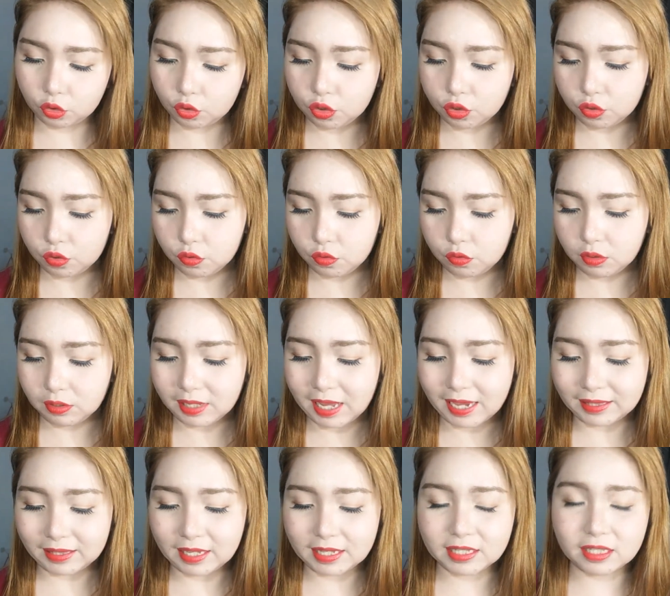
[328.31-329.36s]
Ito
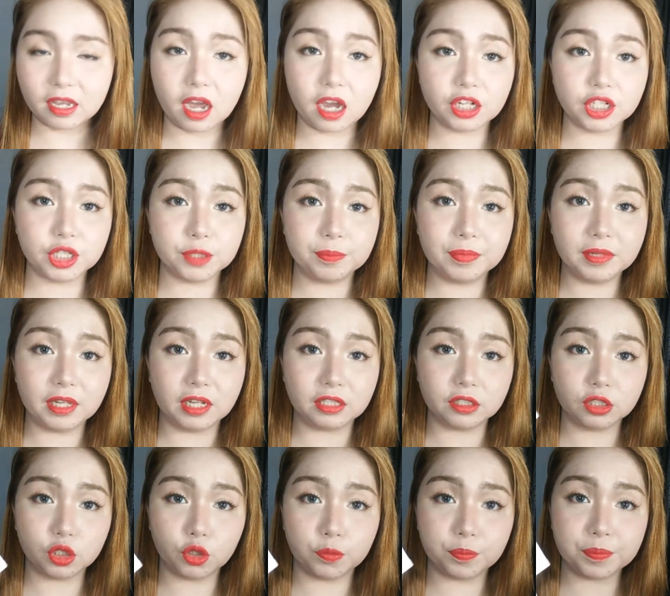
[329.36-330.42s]
yung lightest ash
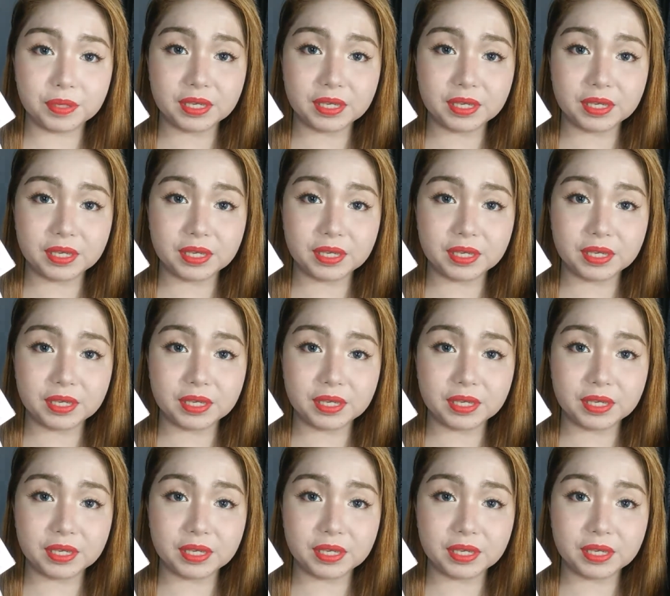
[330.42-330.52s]
blonde.